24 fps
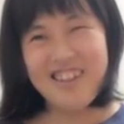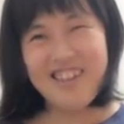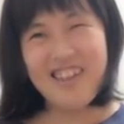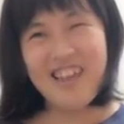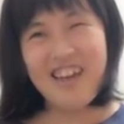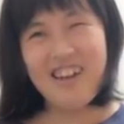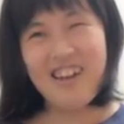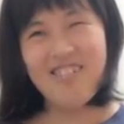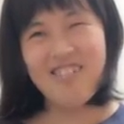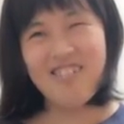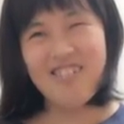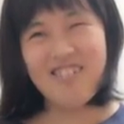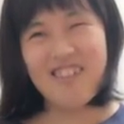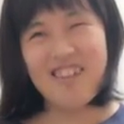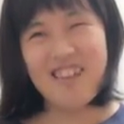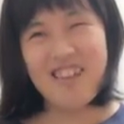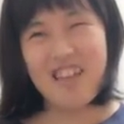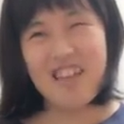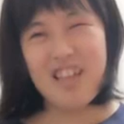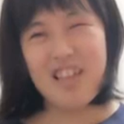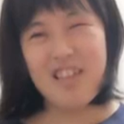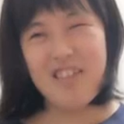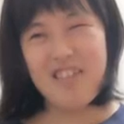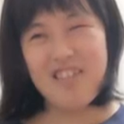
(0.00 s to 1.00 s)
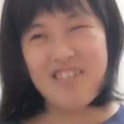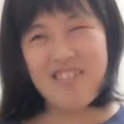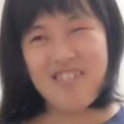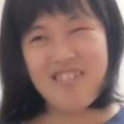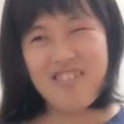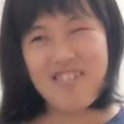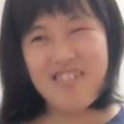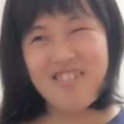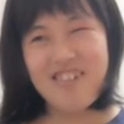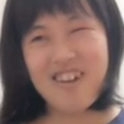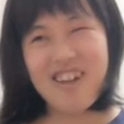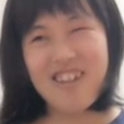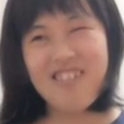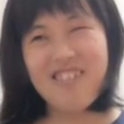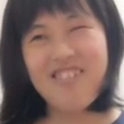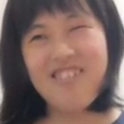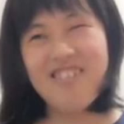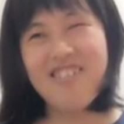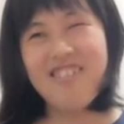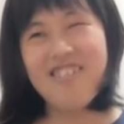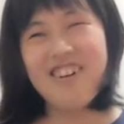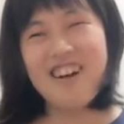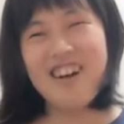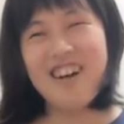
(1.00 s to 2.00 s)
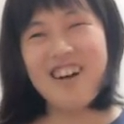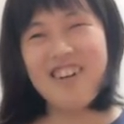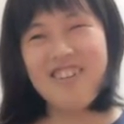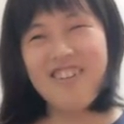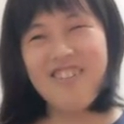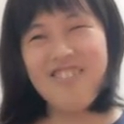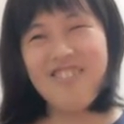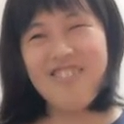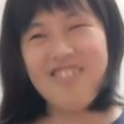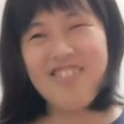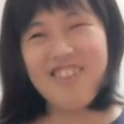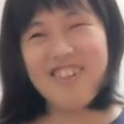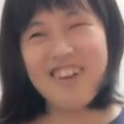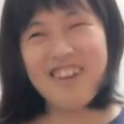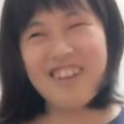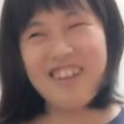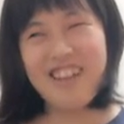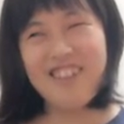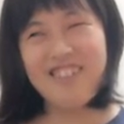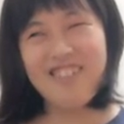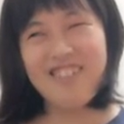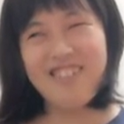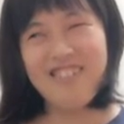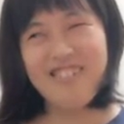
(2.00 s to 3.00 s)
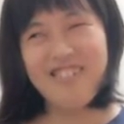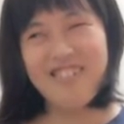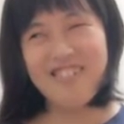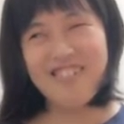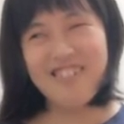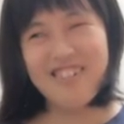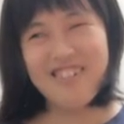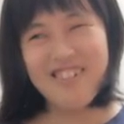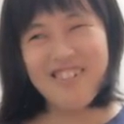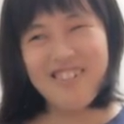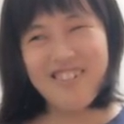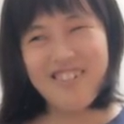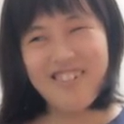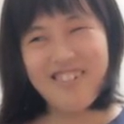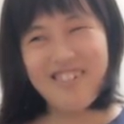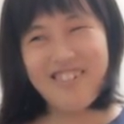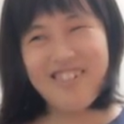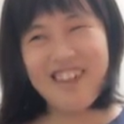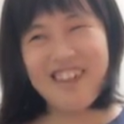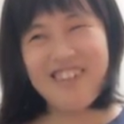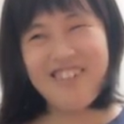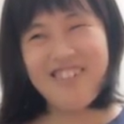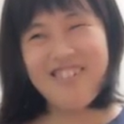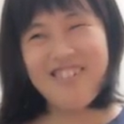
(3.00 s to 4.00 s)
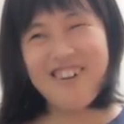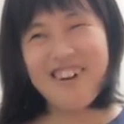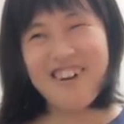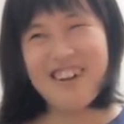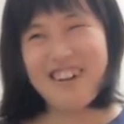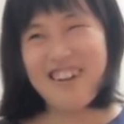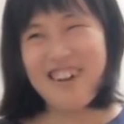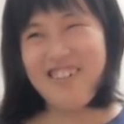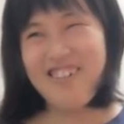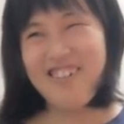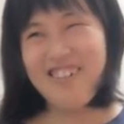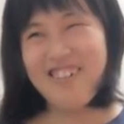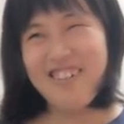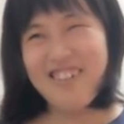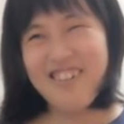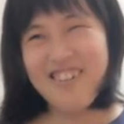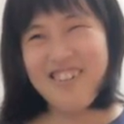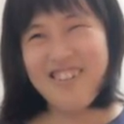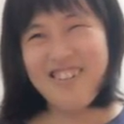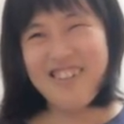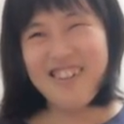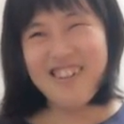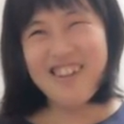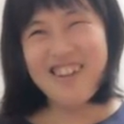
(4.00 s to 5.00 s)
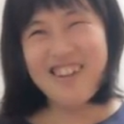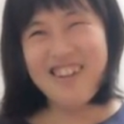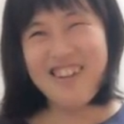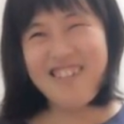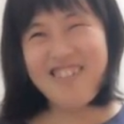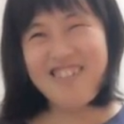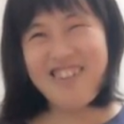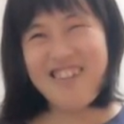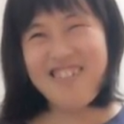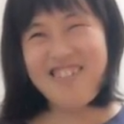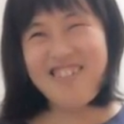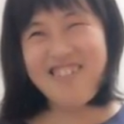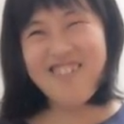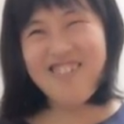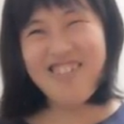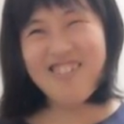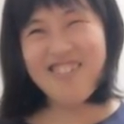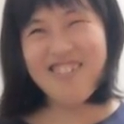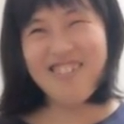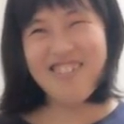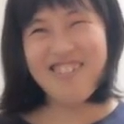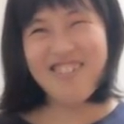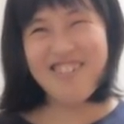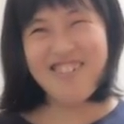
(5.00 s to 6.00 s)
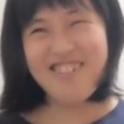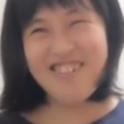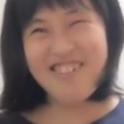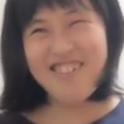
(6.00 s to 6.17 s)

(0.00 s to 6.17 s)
やこのねジル・スチュアートのハーフムーン型のお財布は下準備も